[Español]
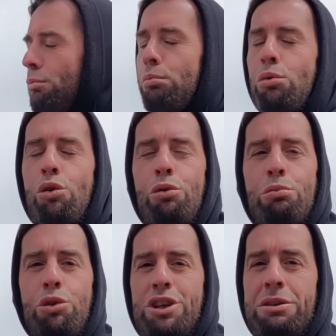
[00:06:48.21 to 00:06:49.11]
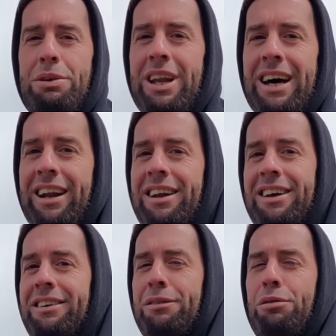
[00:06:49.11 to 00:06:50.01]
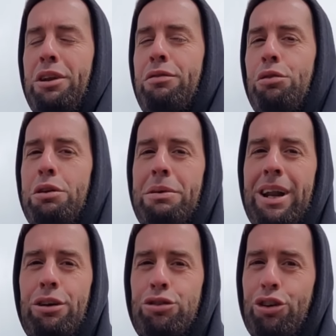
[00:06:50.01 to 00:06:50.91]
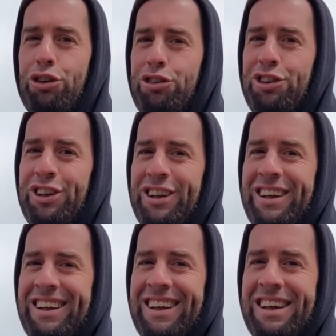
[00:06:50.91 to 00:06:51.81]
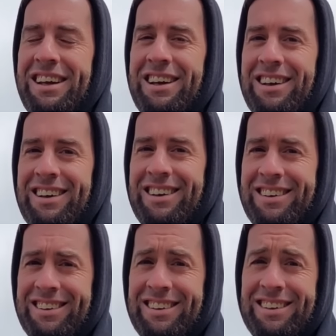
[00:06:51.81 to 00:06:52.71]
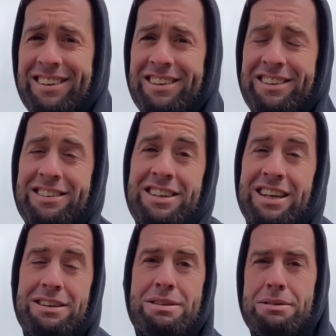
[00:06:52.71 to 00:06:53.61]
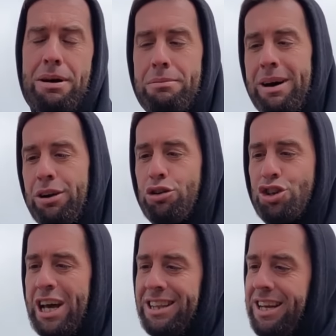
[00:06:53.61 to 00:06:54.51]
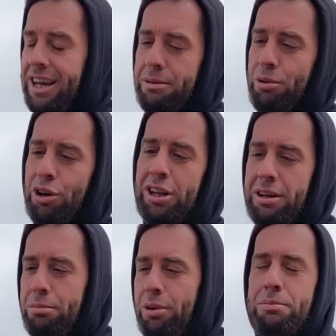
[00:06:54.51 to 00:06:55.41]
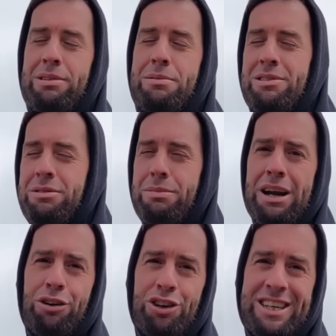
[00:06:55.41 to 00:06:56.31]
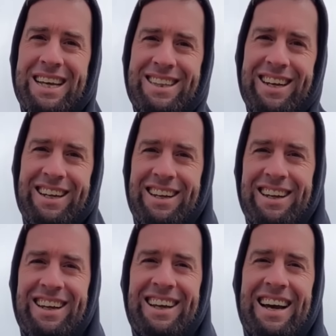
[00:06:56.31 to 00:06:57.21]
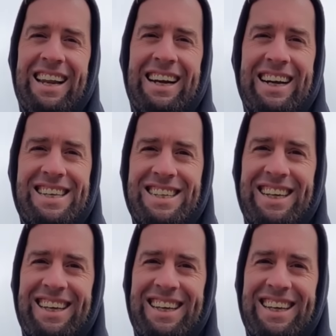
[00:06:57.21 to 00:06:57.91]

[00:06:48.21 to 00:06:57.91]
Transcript: Muy, muy similar. Un disfrute para los ojos. Lleno de, cuerpos de agua. Sí, encima se llamaba Marco Sastre, que después con el tiempo le empezamos a decir Marco Desastre a la calle.